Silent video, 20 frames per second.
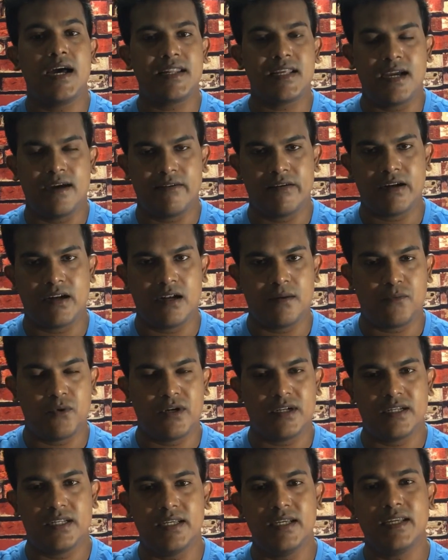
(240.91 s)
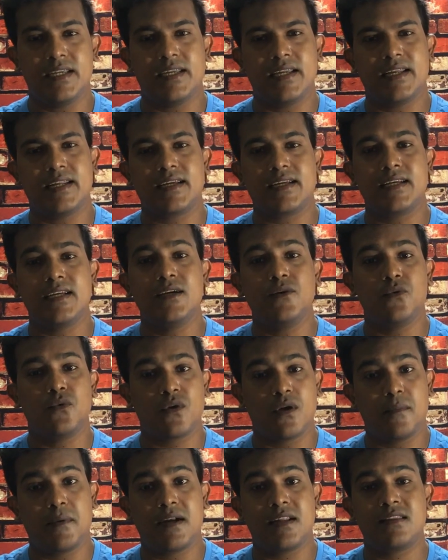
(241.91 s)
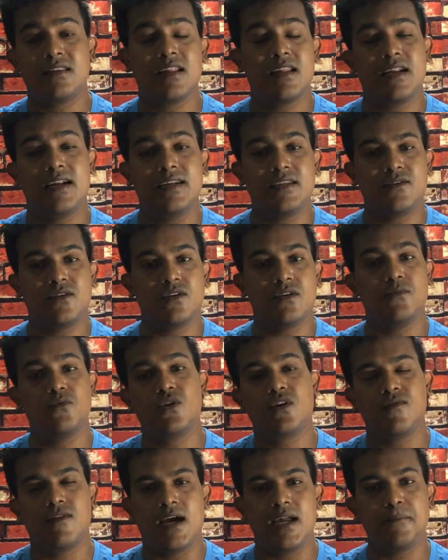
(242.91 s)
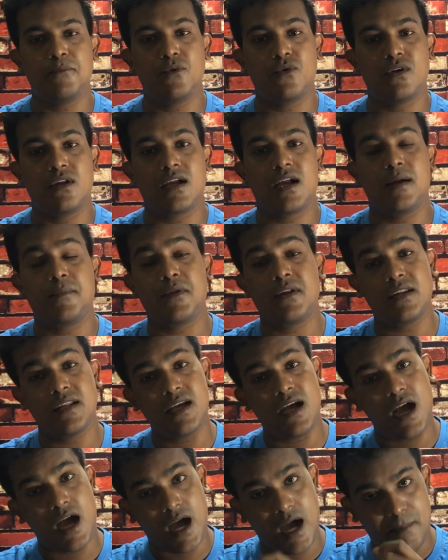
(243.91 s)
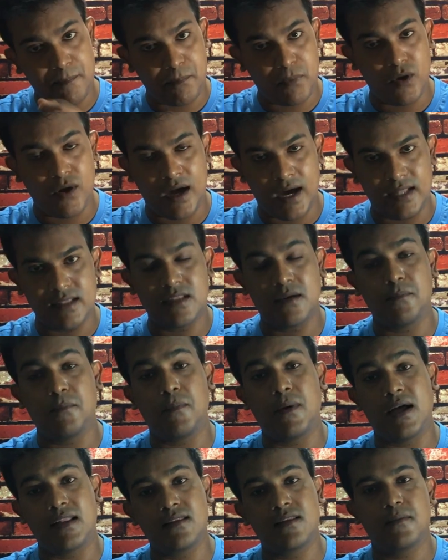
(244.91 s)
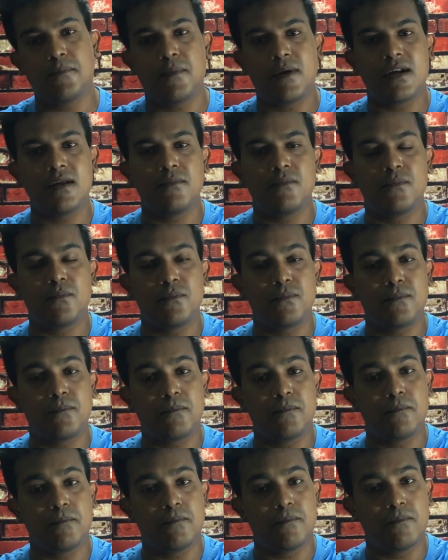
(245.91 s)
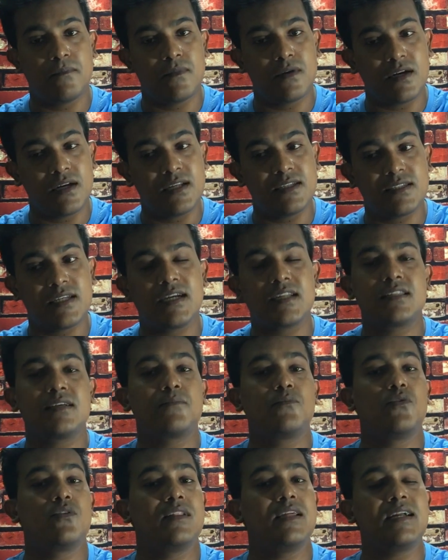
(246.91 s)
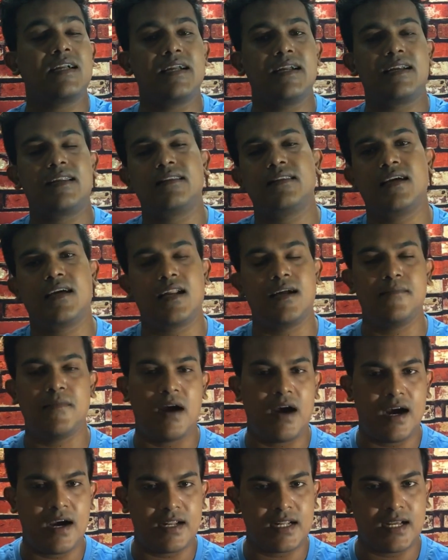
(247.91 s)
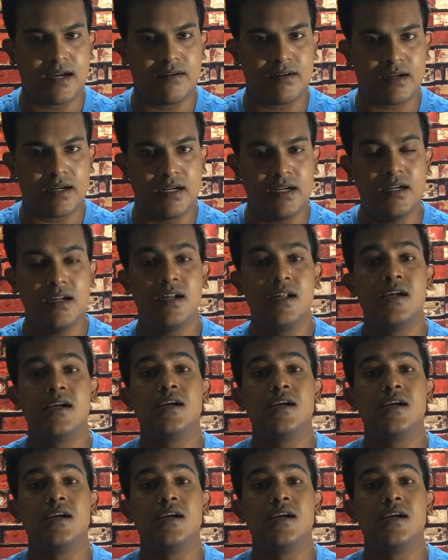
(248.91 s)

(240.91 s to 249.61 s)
ஆர்யா அவர்கள் போயிட்டு எனக்கு உங்கள் படத்தில் நடிக்கணும் ஒரு வாய்ப்பு கொடுங்க அப்படின்னு அப்போது அந்த அந்த படம் ரிலீஸ் ஆகிறதுக்கு போதே கேட்டிருந்தாராம் ஆர்யா அவர்கள்